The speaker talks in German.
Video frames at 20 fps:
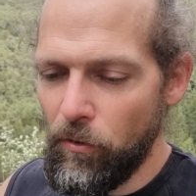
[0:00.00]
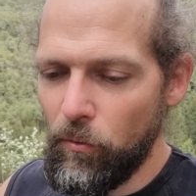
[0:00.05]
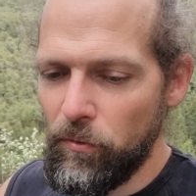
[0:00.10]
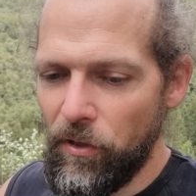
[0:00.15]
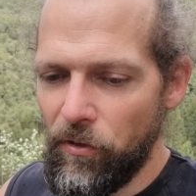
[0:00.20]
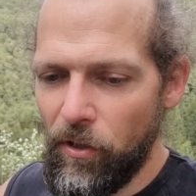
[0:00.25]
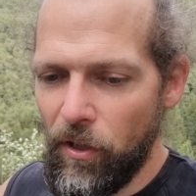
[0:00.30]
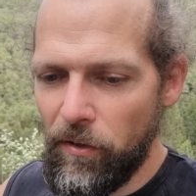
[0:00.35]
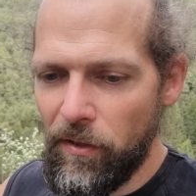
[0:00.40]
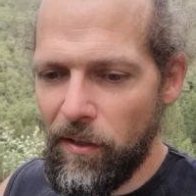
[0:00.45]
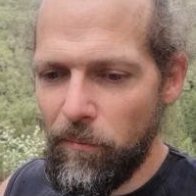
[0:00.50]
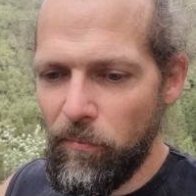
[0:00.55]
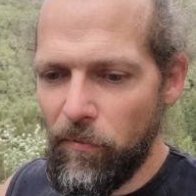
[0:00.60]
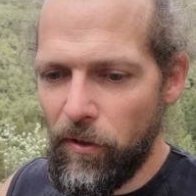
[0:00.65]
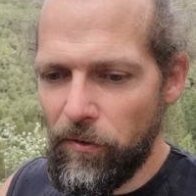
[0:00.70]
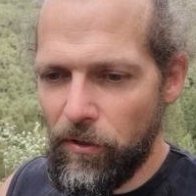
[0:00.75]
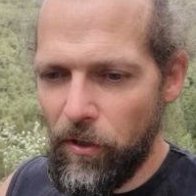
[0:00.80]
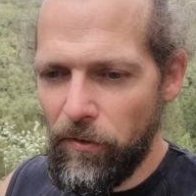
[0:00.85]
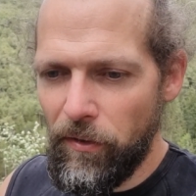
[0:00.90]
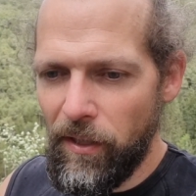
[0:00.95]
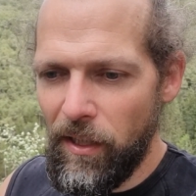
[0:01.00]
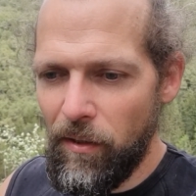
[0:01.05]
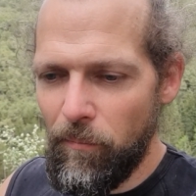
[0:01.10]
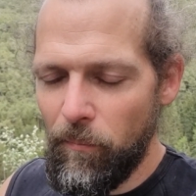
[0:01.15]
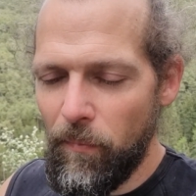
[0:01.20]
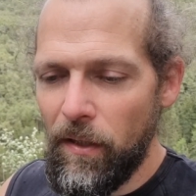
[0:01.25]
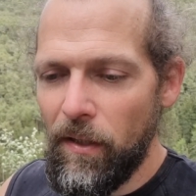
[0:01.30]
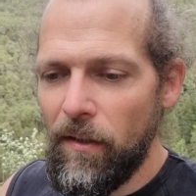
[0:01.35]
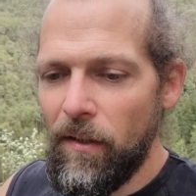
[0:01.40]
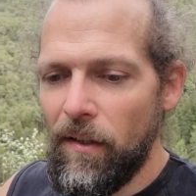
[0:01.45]
Und das hat dann
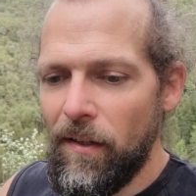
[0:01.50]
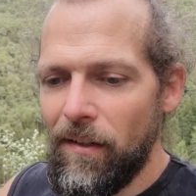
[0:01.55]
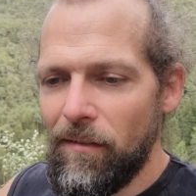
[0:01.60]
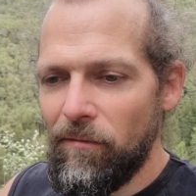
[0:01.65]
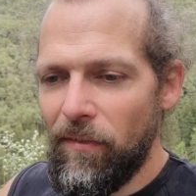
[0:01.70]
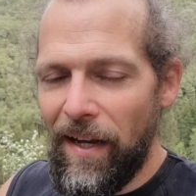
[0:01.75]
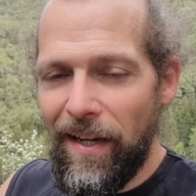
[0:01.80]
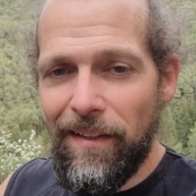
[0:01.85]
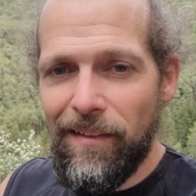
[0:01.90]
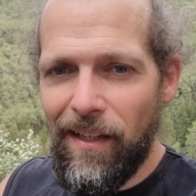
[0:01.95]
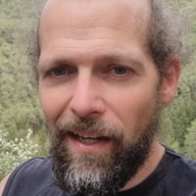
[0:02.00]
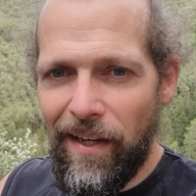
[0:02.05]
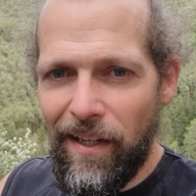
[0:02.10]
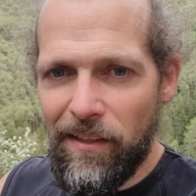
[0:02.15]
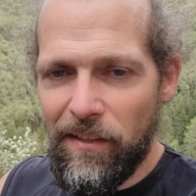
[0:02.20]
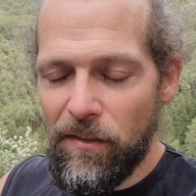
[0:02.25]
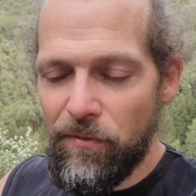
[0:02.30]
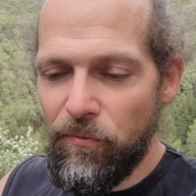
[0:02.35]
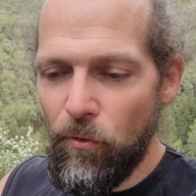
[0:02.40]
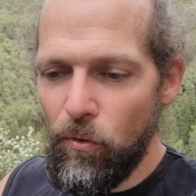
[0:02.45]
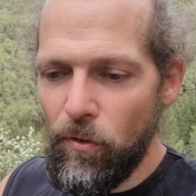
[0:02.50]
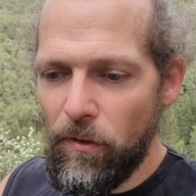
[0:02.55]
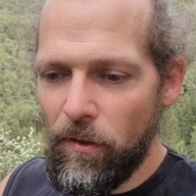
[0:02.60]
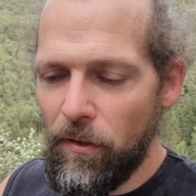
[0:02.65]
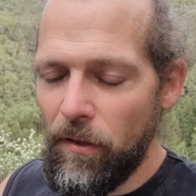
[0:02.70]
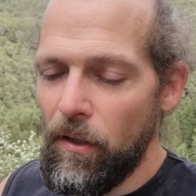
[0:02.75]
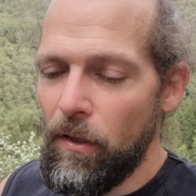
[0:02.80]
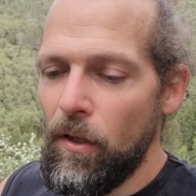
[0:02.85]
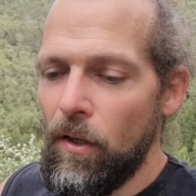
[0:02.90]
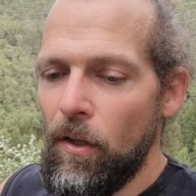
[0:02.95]
eben weitreichende
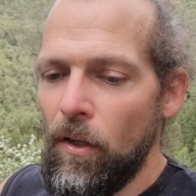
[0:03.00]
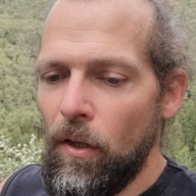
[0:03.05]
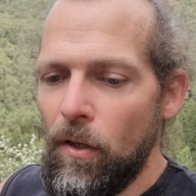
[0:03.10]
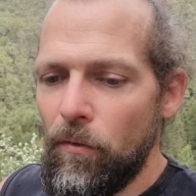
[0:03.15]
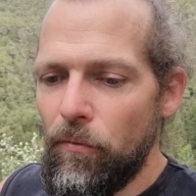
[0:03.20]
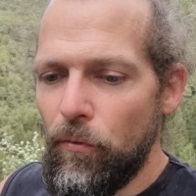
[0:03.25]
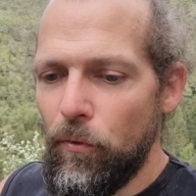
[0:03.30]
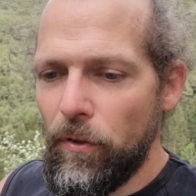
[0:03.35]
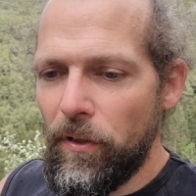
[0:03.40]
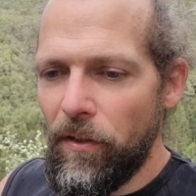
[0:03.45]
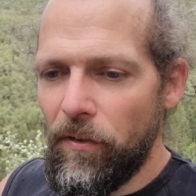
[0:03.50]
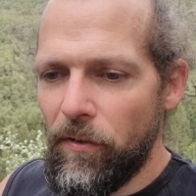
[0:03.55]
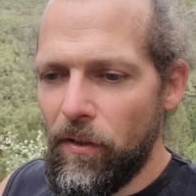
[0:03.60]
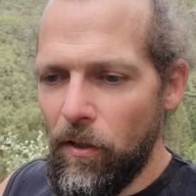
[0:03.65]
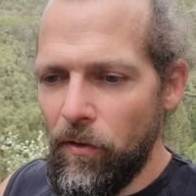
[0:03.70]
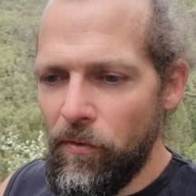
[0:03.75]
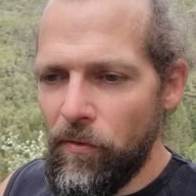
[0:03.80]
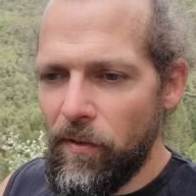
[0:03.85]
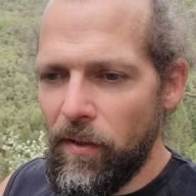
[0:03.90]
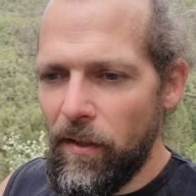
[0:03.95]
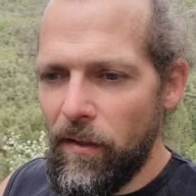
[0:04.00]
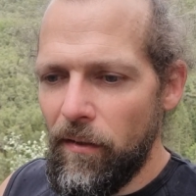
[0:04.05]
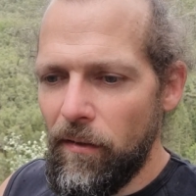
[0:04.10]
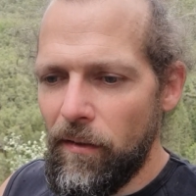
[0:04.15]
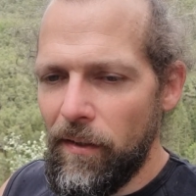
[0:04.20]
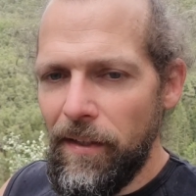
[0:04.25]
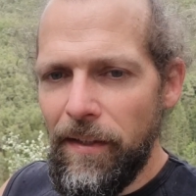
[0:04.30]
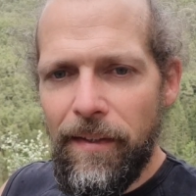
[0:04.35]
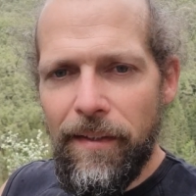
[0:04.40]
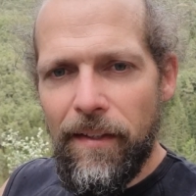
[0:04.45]
Folgen für das ganze
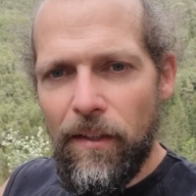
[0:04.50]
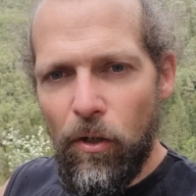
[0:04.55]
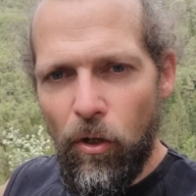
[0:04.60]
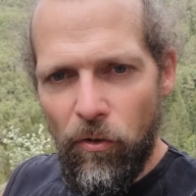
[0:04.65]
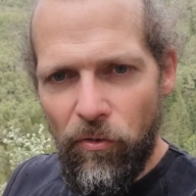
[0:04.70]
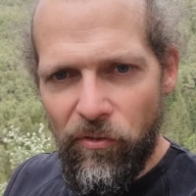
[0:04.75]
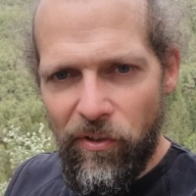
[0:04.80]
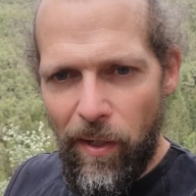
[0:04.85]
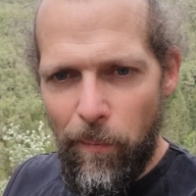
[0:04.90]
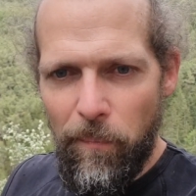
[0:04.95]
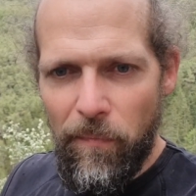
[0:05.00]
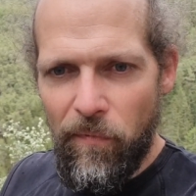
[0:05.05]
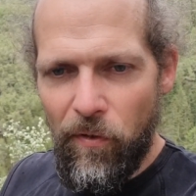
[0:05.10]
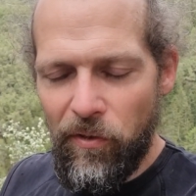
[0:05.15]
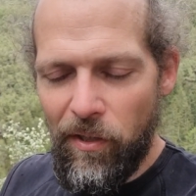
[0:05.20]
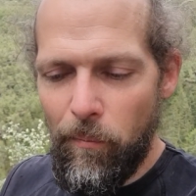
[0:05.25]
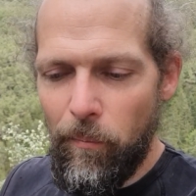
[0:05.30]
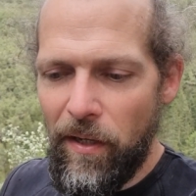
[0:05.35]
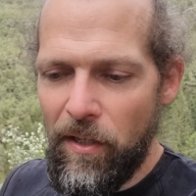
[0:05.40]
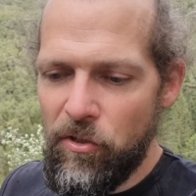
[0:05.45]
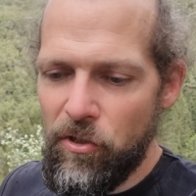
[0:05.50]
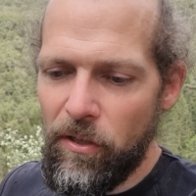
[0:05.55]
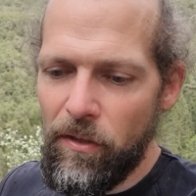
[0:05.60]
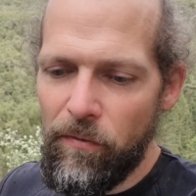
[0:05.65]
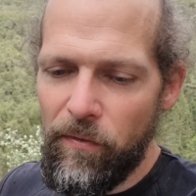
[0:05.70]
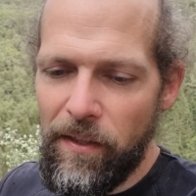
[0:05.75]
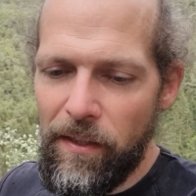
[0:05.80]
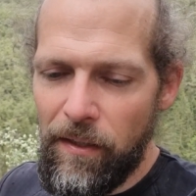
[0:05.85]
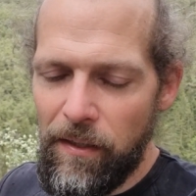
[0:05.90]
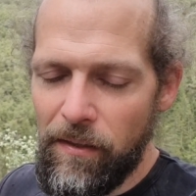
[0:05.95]
Ich-Konzept, was ein Mensch
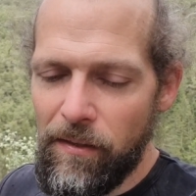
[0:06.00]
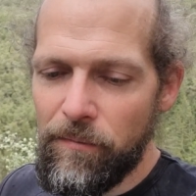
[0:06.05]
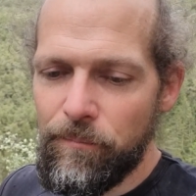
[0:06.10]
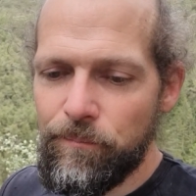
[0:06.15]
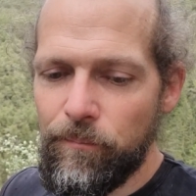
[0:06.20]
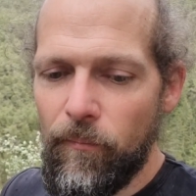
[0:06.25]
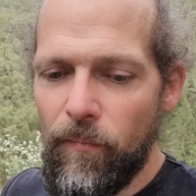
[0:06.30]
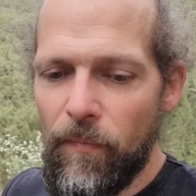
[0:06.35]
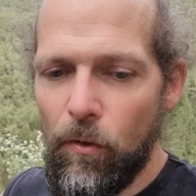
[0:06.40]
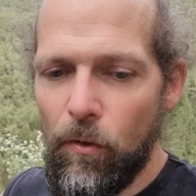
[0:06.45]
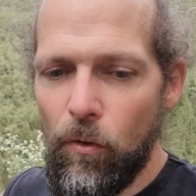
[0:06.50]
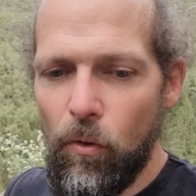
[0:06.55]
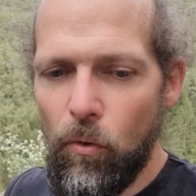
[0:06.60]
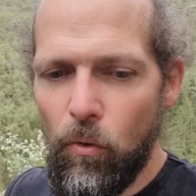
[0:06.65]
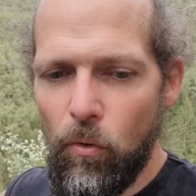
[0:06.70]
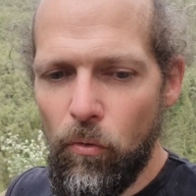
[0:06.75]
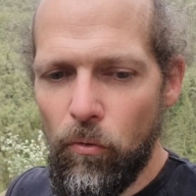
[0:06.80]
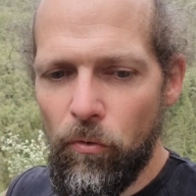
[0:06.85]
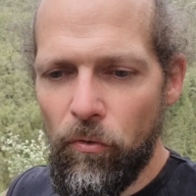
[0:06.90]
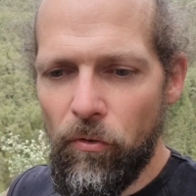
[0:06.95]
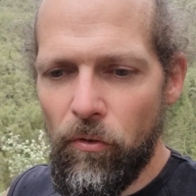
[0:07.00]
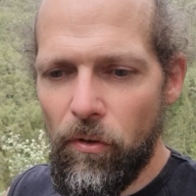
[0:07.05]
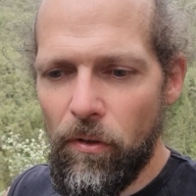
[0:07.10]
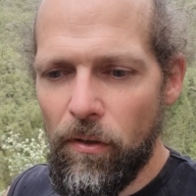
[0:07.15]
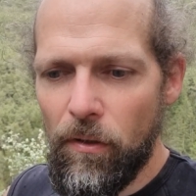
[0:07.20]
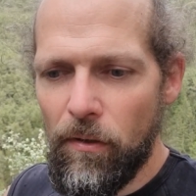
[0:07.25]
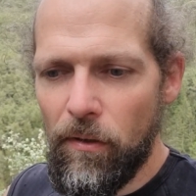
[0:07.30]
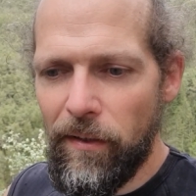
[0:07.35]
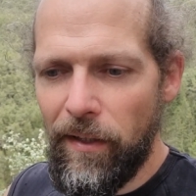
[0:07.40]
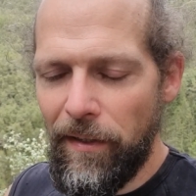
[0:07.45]
entwickelt und
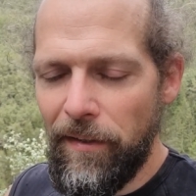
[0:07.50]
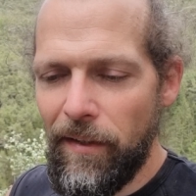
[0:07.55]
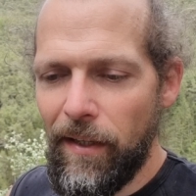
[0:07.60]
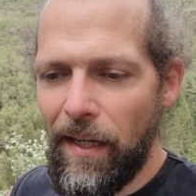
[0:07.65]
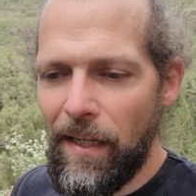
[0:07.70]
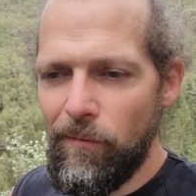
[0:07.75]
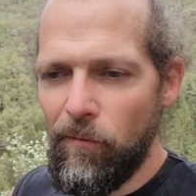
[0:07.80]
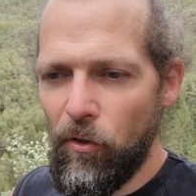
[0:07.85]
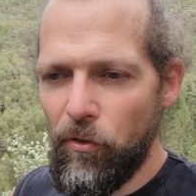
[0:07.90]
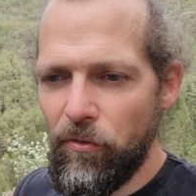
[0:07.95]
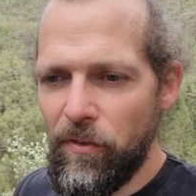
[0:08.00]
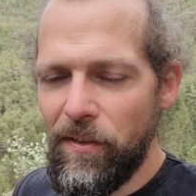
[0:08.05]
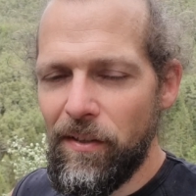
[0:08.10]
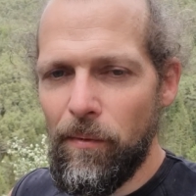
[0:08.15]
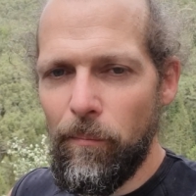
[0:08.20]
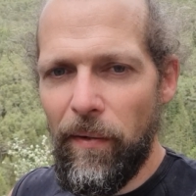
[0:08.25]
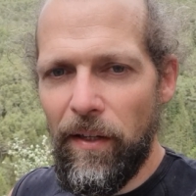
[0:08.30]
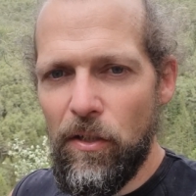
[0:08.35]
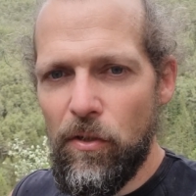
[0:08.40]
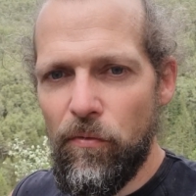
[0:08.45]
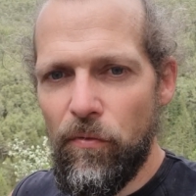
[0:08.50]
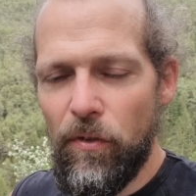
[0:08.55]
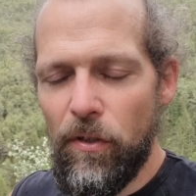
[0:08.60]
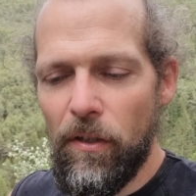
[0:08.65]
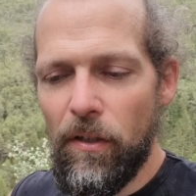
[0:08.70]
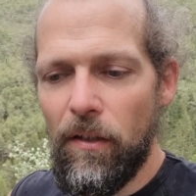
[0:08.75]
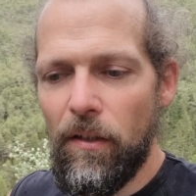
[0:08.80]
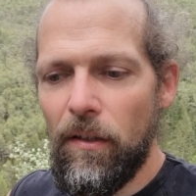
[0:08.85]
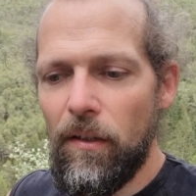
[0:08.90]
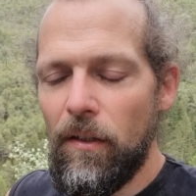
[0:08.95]
generell, was dieser Mensch
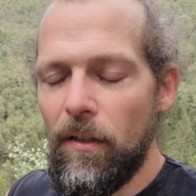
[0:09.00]
für